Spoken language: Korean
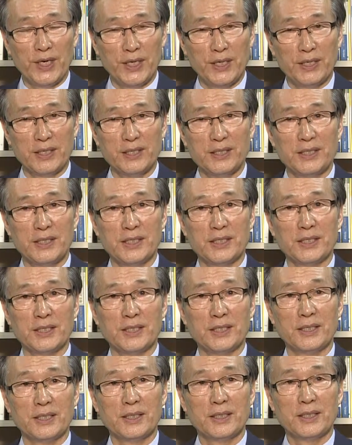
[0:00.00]

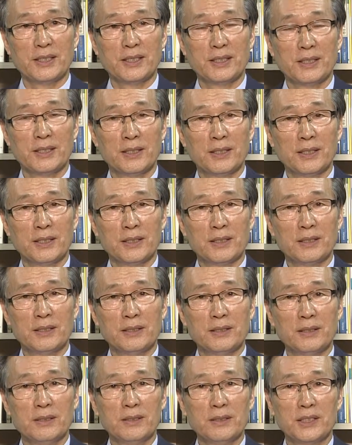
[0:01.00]
있는지
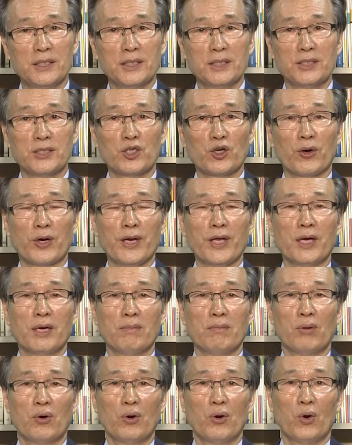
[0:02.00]
그 진정한
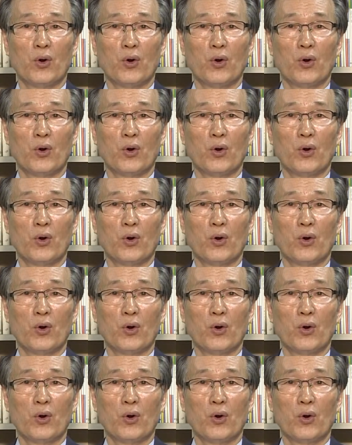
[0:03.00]
행복을